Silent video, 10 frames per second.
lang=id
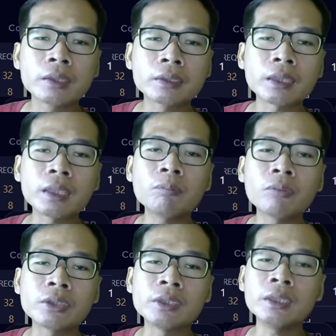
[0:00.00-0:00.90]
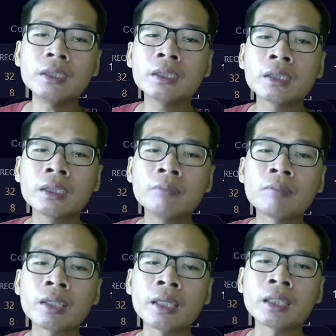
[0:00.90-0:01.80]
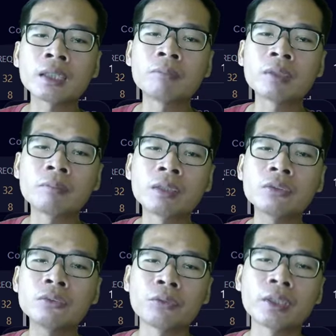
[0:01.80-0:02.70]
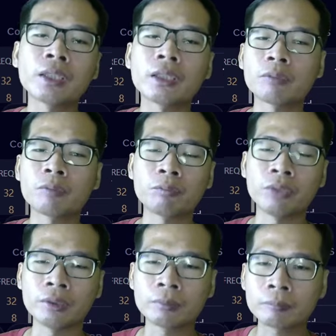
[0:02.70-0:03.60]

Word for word: cari posisi di mana enak teman-teman itu jualan dan take profit